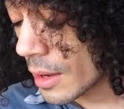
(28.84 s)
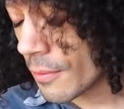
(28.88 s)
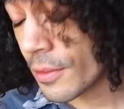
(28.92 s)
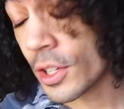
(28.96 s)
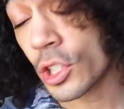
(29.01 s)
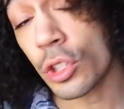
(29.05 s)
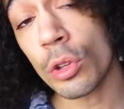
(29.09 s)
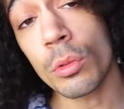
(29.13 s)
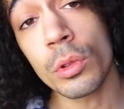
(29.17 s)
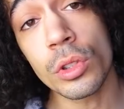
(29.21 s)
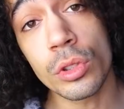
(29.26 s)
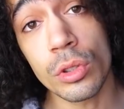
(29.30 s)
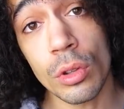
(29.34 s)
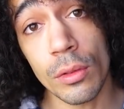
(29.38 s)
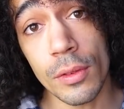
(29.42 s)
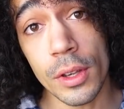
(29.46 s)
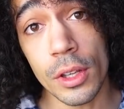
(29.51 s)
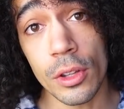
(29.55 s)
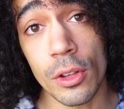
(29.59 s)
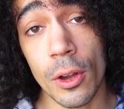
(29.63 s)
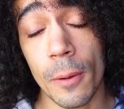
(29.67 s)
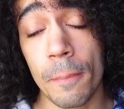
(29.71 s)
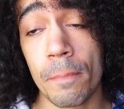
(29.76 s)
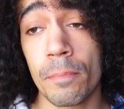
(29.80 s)
faccio questo
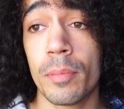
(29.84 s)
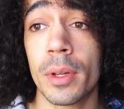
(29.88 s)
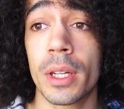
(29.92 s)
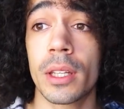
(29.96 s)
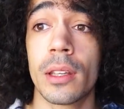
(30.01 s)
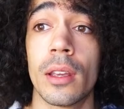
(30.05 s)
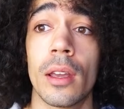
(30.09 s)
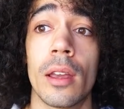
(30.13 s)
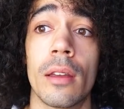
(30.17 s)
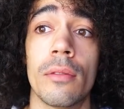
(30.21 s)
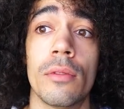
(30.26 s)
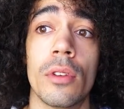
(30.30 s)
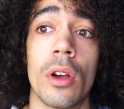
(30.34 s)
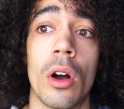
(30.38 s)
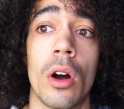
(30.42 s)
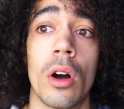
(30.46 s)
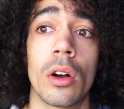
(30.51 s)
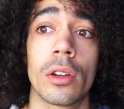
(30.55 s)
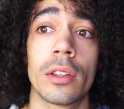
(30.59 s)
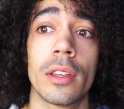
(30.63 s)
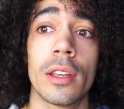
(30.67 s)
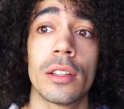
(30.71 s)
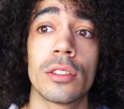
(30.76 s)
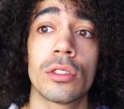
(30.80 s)
video perché vi
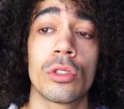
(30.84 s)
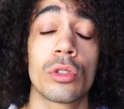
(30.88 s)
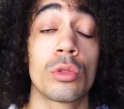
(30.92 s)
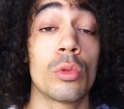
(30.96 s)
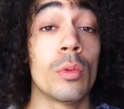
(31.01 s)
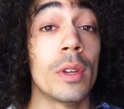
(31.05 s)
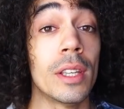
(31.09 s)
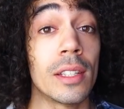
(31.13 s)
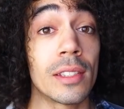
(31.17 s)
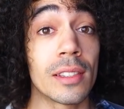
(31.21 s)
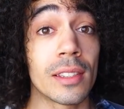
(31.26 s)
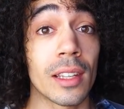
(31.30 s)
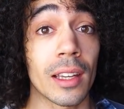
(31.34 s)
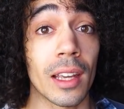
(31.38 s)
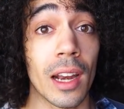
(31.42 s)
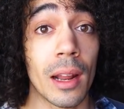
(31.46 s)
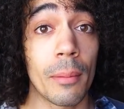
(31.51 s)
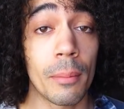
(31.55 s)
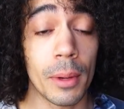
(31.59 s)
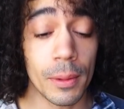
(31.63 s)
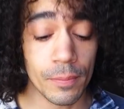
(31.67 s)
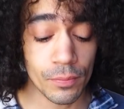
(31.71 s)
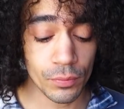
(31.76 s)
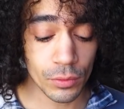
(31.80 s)
ho chiesto su
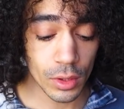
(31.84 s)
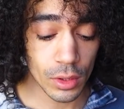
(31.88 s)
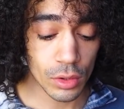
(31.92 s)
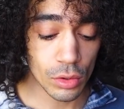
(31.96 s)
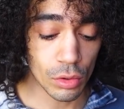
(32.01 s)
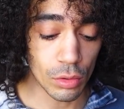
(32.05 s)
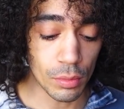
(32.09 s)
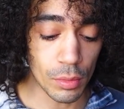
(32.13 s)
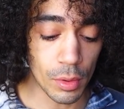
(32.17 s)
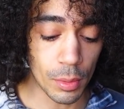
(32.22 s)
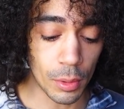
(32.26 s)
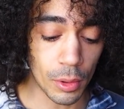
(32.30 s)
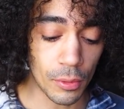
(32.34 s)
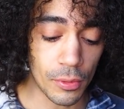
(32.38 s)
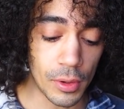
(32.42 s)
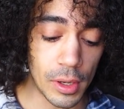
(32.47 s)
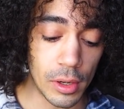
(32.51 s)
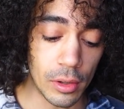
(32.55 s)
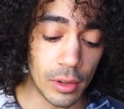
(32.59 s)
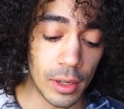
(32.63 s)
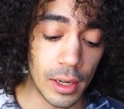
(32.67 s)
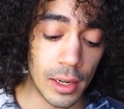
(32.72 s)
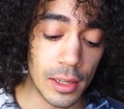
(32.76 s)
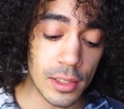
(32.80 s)
Instagram sul mio
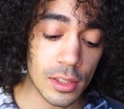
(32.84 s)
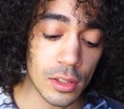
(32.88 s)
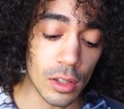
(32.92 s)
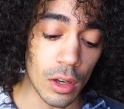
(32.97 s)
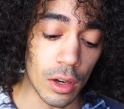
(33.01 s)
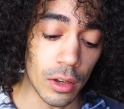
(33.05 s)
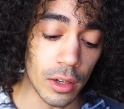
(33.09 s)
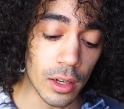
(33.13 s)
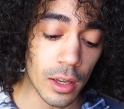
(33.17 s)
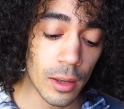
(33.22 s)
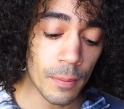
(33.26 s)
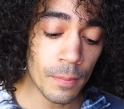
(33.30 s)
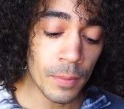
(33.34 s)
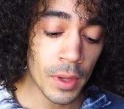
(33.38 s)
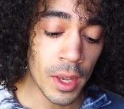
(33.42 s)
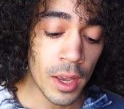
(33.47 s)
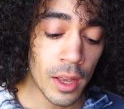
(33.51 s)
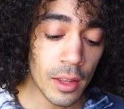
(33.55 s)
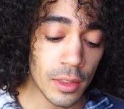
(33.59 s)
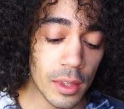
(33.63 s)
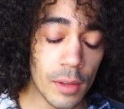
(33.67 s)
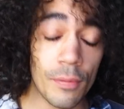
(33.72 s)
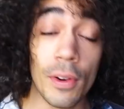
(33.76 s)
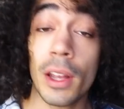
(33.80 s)
profilo nelle storie
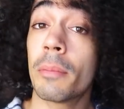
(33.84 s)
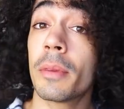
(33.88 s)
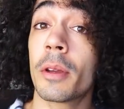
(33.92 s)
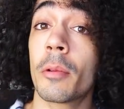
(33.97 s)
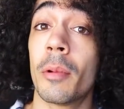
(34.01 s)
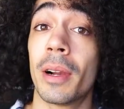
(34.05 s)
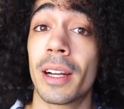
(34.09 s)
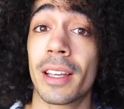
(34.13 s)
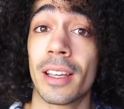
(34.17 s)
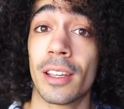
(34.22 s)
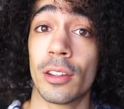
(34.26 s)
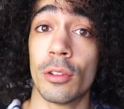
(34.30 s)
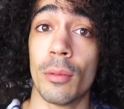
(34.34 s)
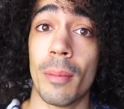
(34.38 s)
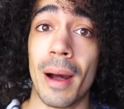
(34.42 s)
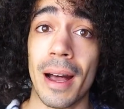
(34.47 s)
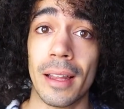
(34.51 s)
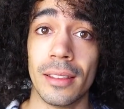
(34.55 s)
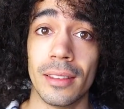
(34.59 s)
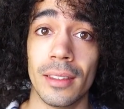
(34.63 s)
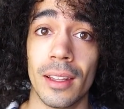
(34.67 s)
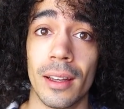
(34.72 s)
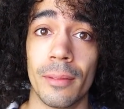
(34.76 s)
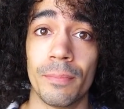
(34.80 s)
di farmi qualche
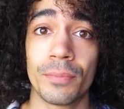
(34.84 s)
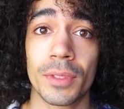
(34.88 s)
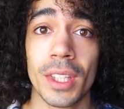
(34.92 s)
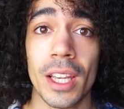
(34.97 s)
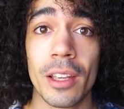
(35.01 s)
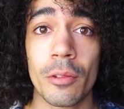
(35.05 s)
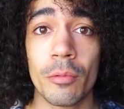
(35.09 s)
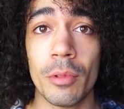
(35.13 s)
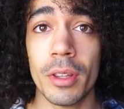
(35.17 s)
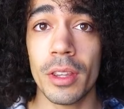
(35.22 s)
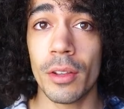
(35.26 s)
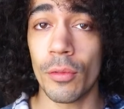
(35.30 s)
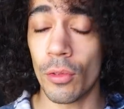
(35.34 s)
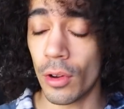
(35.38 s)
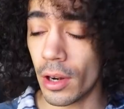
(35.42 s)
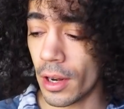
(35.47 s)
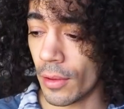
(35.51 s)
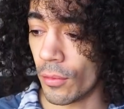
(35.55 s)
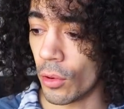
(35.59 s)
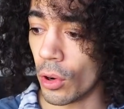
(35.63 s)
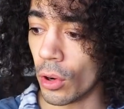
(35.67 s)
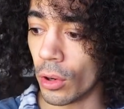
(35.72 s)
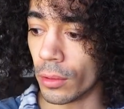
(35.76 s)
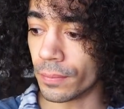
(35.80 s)
domanda e quindi
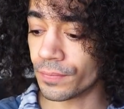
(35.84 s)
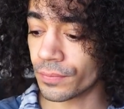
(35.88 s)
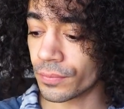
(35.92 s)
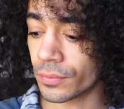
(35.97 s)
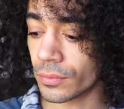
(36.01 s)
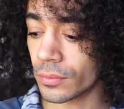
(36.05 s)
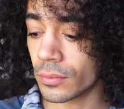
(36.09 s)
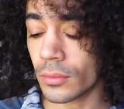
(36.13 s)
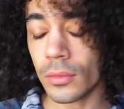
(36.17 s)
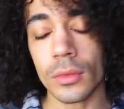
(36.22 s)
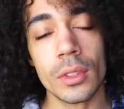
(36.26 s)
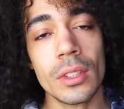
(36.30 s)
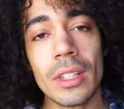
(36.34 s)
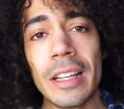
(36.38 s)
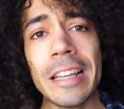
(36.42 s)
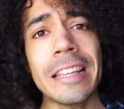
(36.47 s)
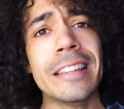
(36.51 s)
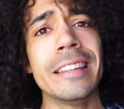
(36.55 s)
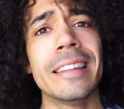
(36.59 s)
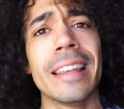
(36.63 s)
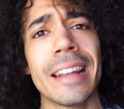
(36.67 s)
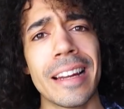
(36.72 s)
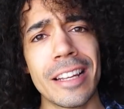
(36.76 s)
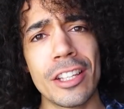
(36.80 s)
volevo
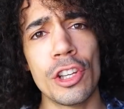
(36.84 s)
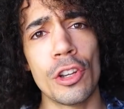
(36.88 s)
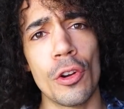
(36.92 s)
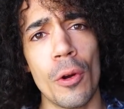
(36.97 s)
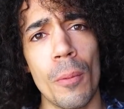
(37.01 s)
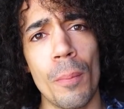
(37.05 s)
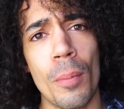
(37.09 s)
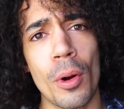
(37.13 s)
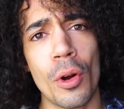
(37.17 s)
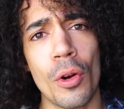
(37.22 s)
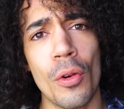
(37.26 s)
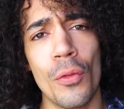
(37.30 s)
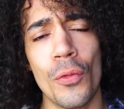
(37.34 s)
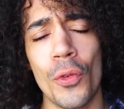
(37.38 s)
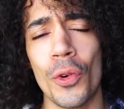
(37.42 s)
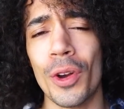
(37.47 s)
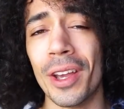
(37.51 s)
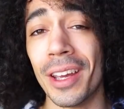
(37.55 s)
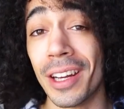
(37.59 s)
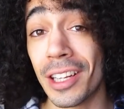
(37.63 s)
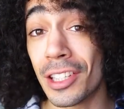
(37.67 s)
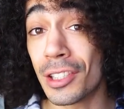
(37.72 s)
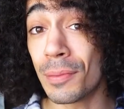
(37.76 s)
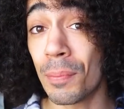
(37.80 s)
interagire un po' con
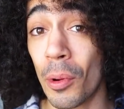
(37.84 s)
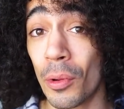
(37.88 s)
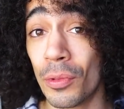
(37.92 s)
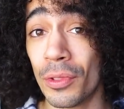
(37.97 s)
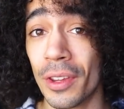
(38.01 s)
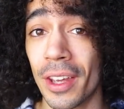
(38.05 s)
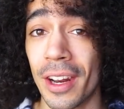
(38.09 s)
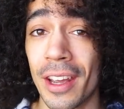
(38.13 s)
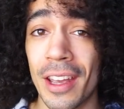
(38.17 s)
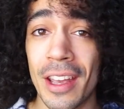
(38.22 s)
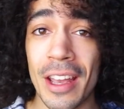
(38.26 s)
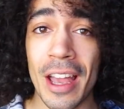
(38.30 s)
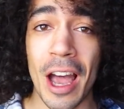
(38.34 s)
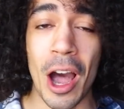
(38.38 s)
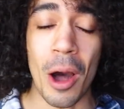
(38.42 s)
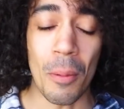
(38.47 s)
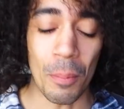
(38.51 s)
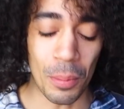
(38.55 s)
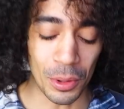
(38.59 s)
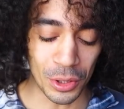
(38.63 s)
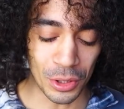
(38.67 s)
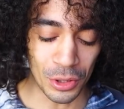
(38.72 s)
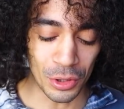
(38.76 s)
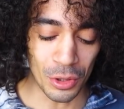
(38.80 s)
voi e rispondere a
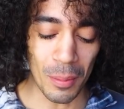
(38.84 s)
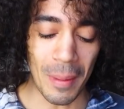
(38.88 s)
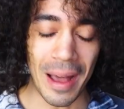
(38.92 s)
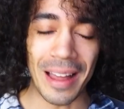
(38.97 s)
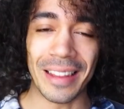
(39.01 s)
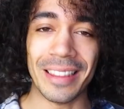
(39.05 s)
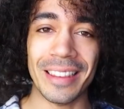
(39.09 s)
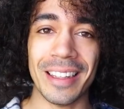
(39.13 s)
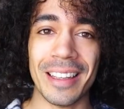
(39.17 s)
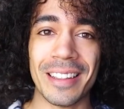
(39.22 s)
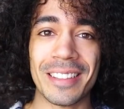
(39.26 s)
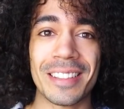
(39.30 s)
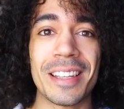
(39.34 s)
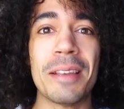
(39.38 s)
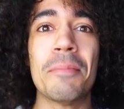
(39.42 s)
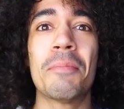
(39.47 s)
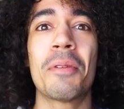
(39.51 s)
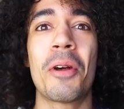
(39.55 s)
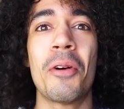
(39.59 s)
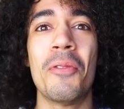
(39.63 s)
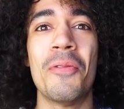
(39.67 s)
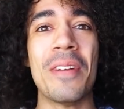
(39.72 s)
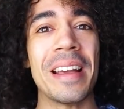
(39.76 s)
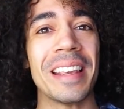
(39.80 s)
un po' di domande.
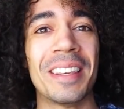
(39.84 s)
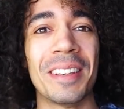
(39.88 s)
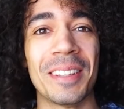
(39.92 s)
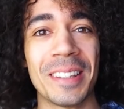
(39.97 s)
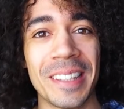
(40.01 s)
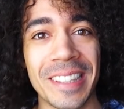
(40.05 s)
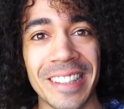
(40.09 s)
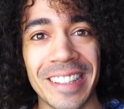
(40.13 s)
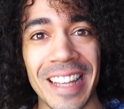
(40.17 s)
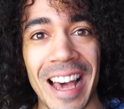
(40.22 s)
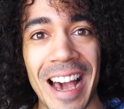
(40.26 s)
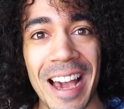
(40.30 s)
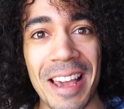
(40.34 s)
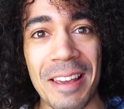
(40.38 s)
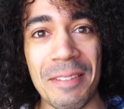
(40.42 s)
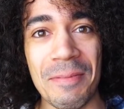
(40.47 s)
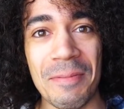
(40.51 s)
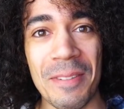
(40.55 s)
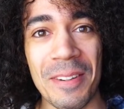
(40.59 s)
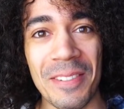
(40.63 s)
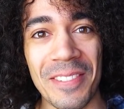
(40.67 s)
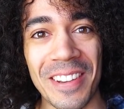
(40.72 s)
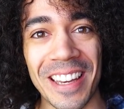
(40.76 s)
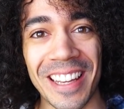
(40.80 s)
Sembra un vecchio tea
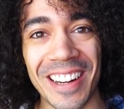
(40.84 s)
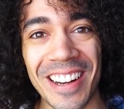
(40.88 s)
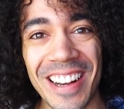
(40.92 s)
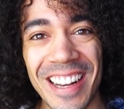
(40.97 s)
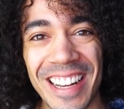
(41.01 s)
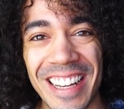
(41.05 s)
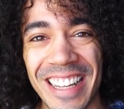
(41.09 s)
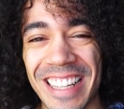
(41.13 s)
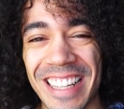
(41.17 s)
time, vero?